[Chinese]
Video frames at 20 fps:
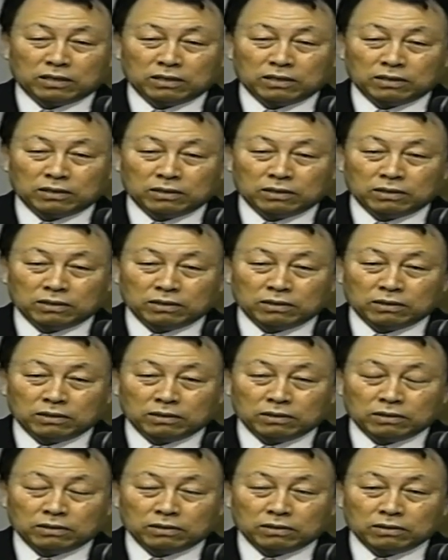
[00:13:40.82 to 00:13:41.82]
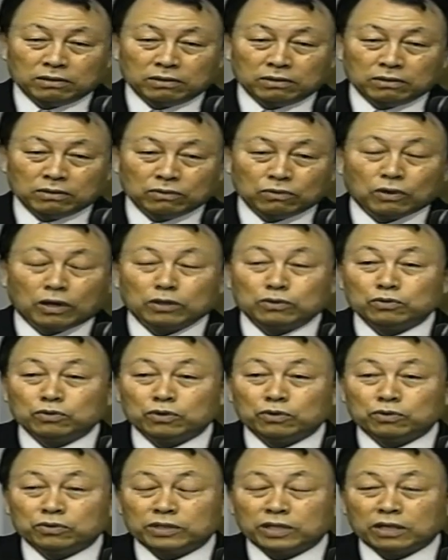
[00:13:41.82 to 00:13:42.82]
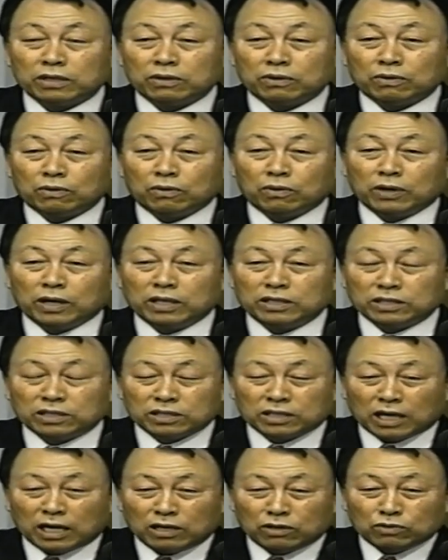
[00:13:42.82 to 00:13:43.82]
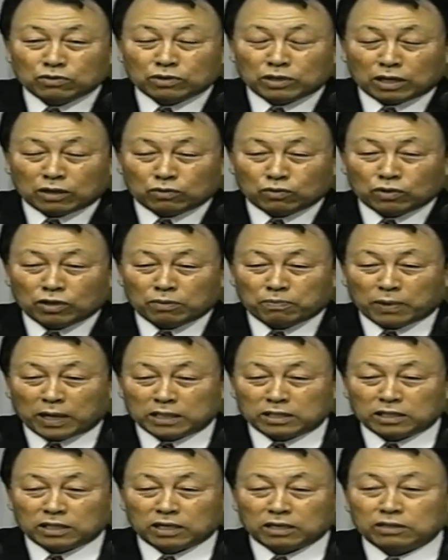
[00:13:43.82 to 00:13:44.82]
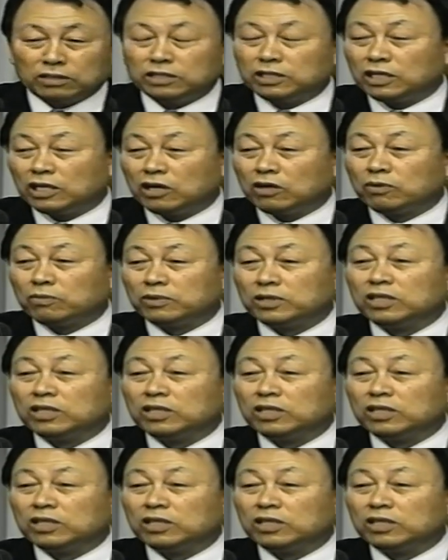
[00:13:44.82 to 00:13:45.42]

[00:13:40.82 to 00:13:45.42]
有时候我们看一个人好贫穷，给点吃的帮帮他。